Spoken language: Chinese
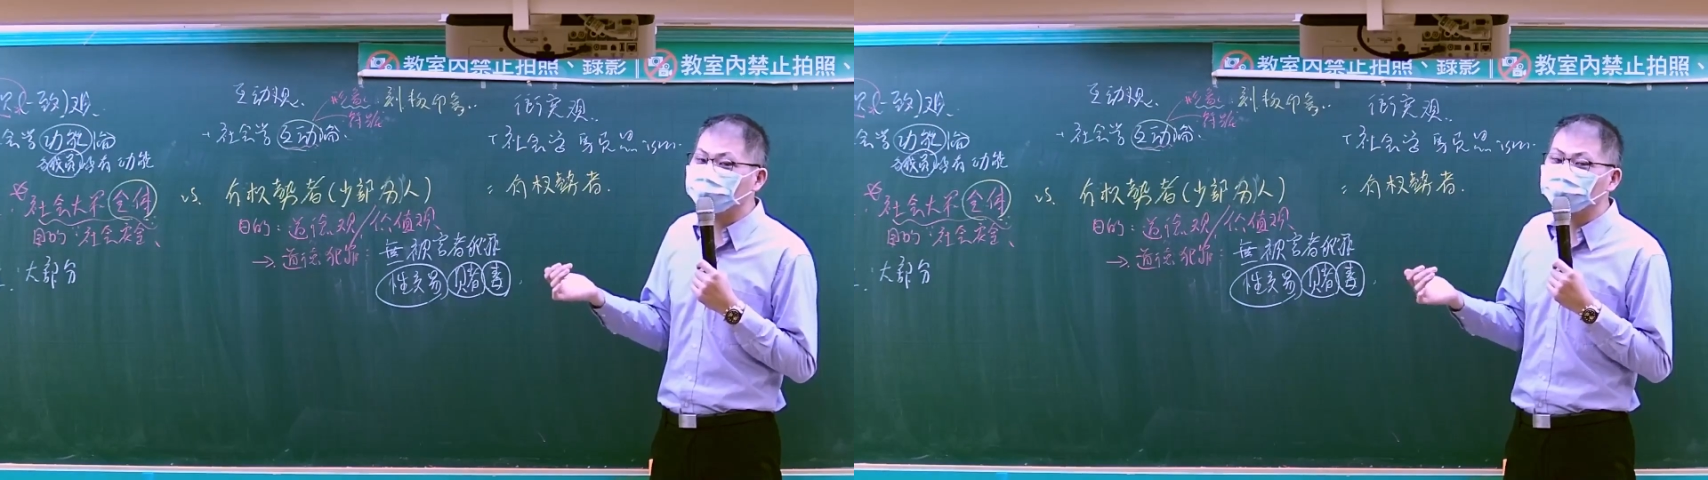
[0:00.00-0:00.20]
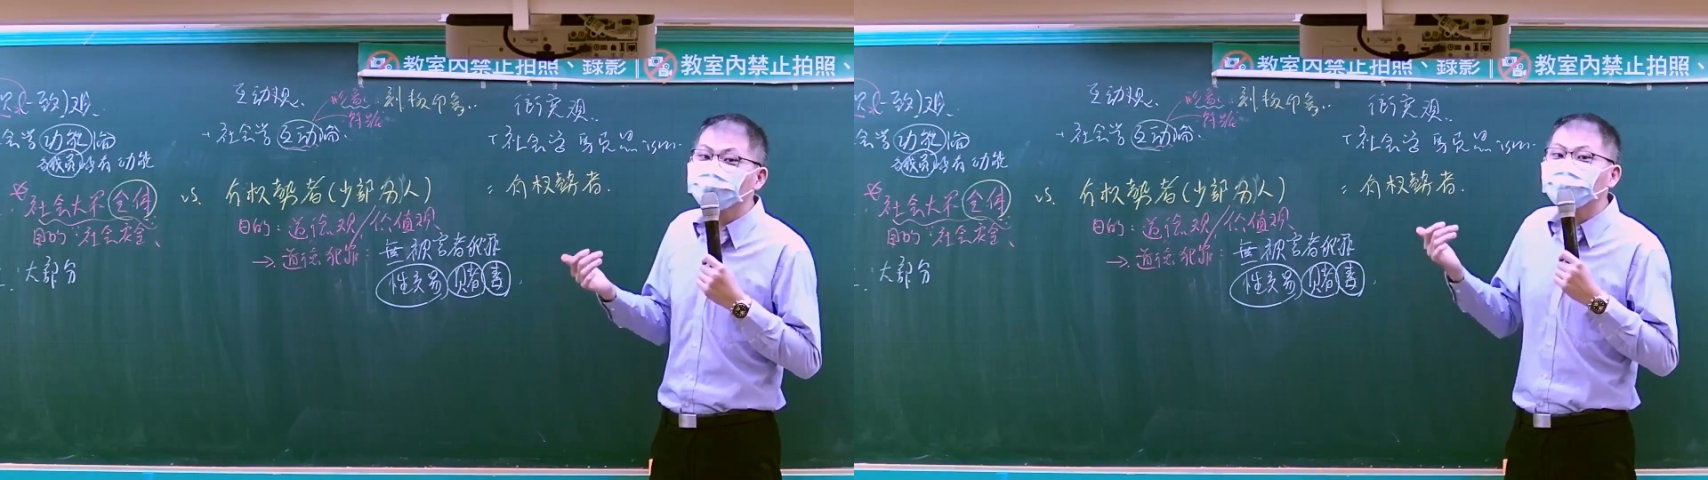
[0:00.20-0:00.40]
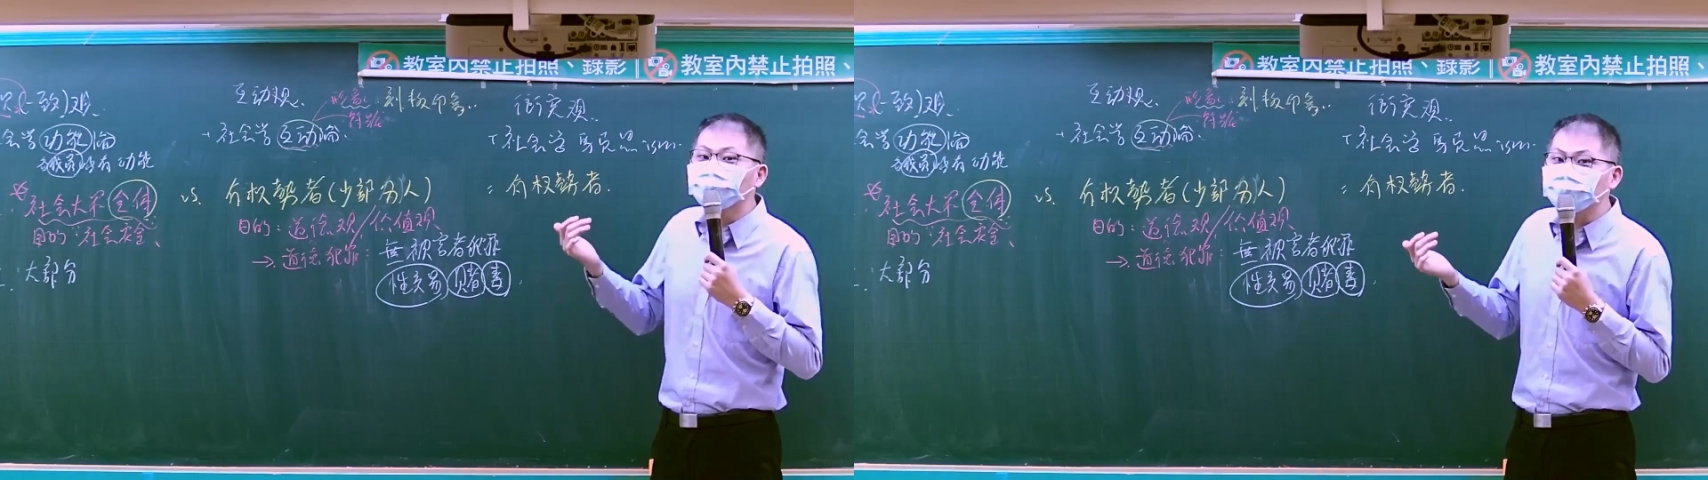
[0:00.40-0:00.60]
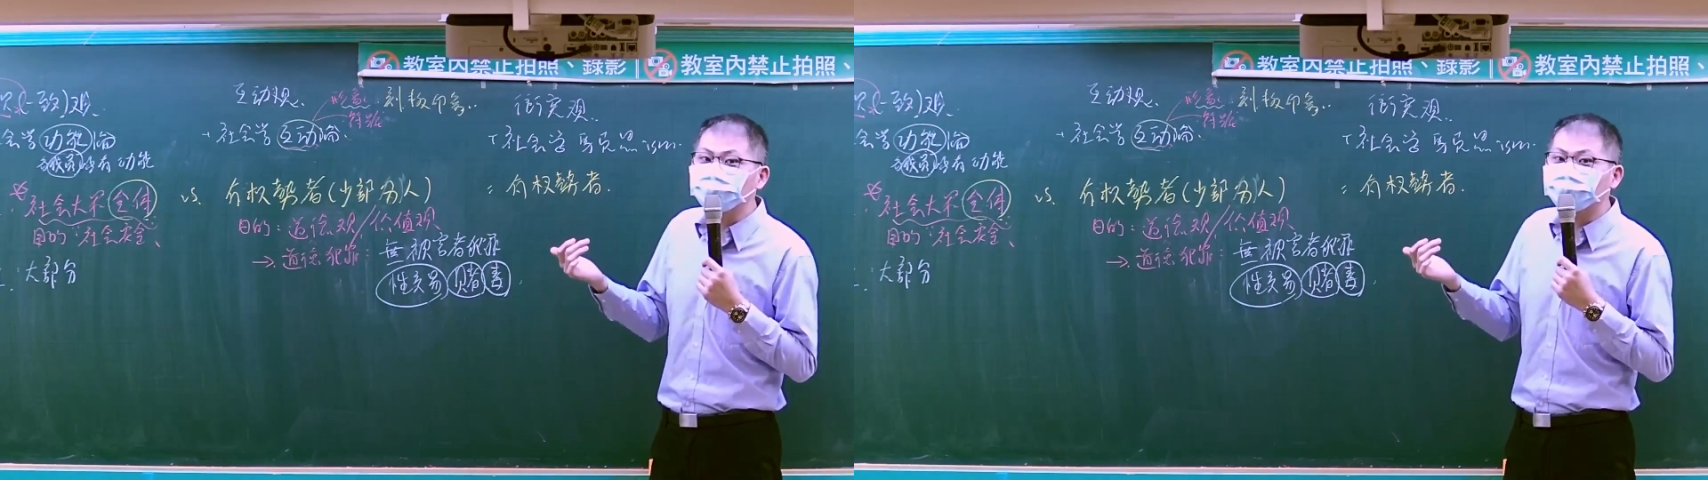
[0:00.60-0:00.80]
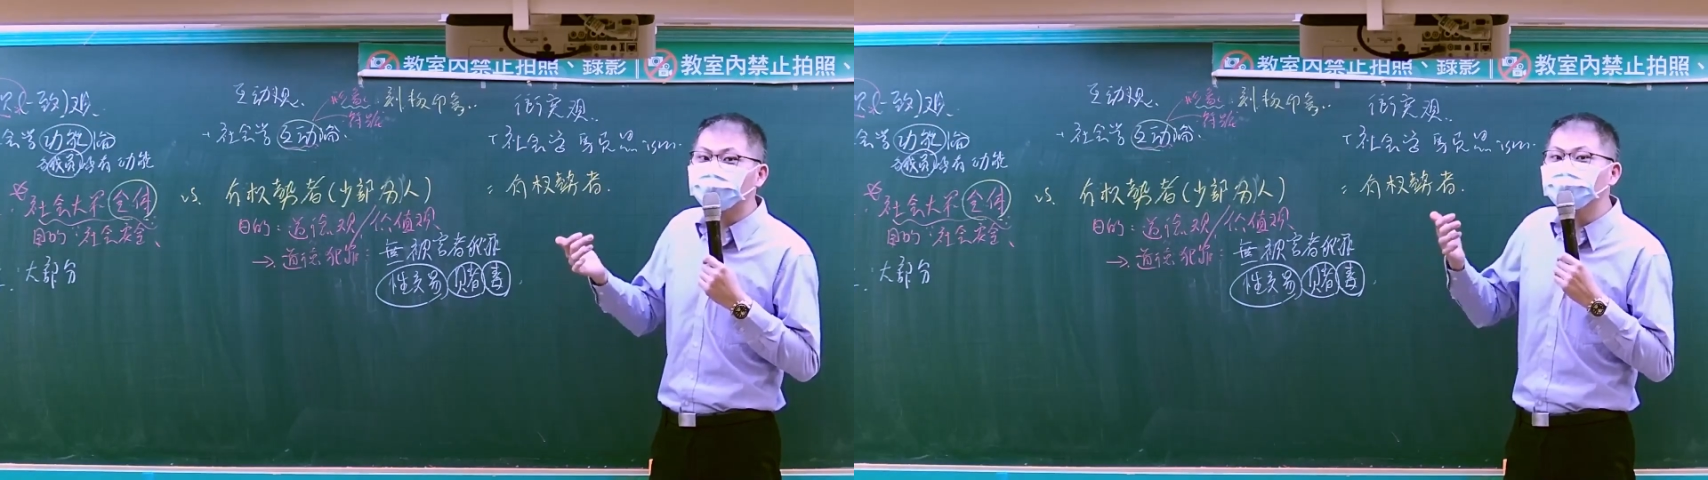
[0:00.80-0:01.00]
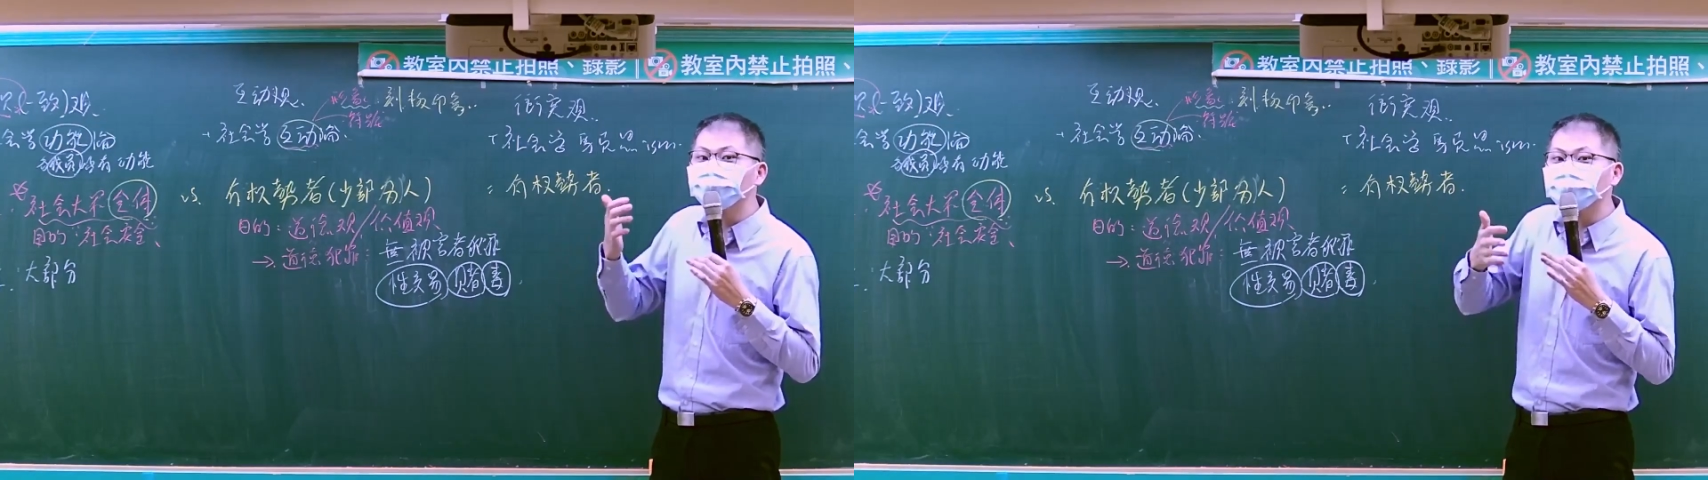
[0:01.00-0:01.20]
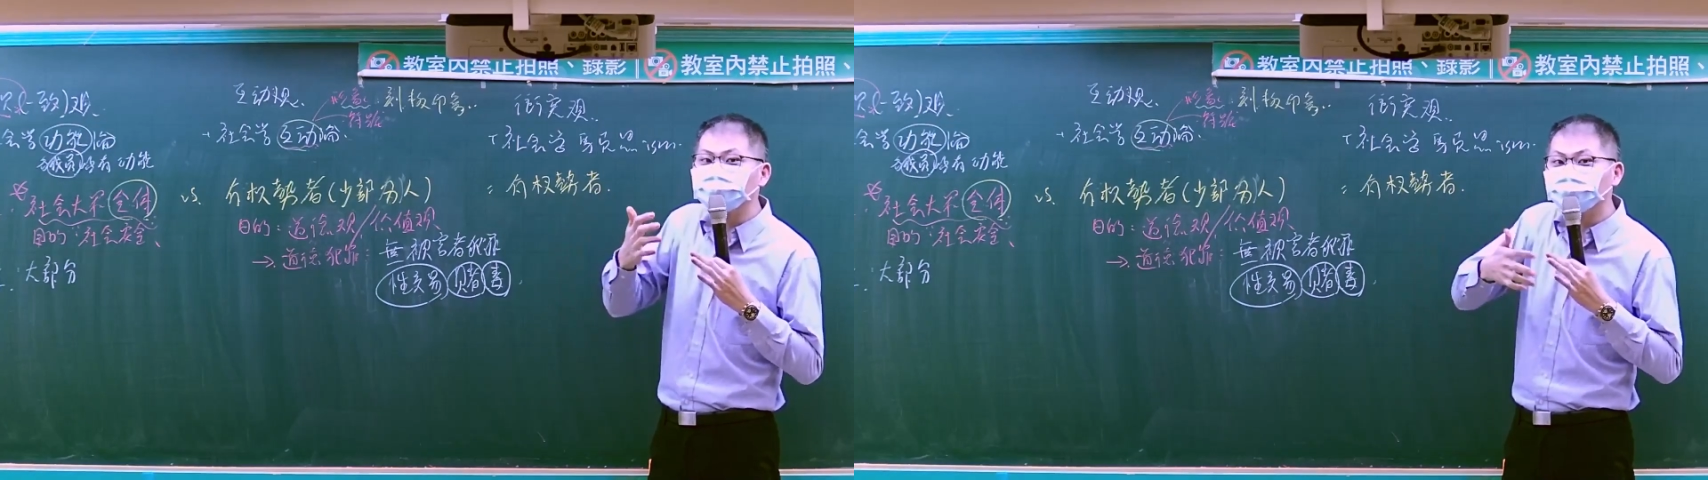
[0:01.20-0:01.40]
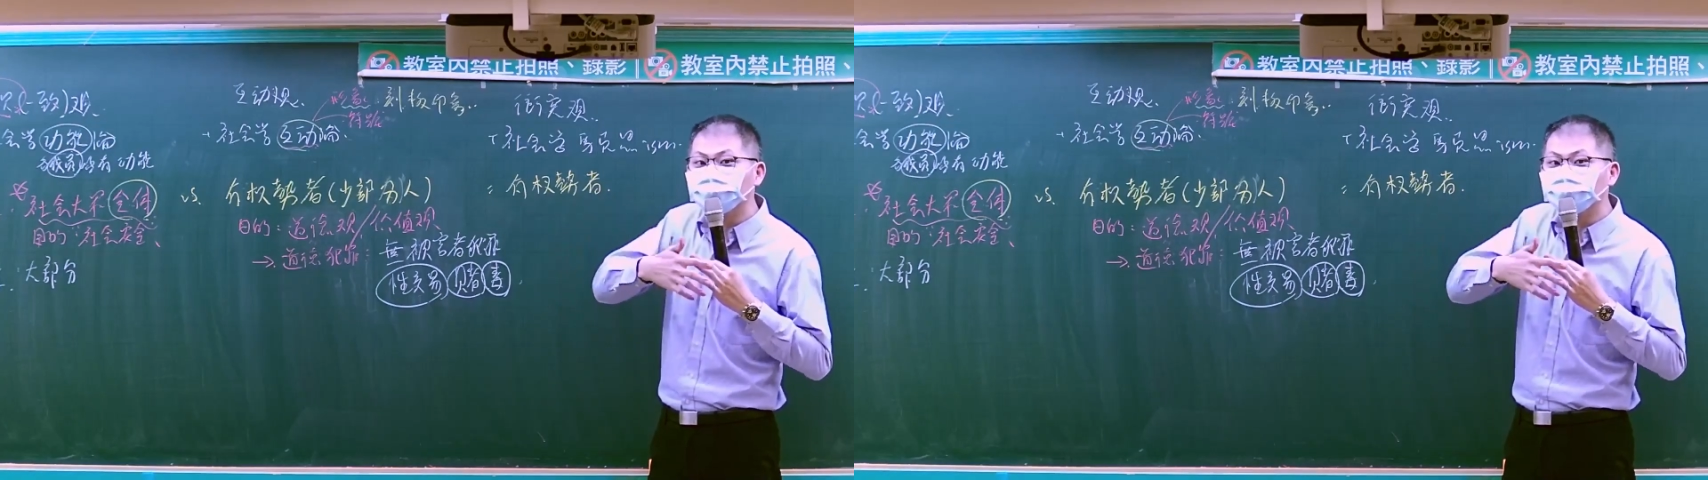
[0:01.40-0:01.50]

同学懂我意思吗？就是如果你要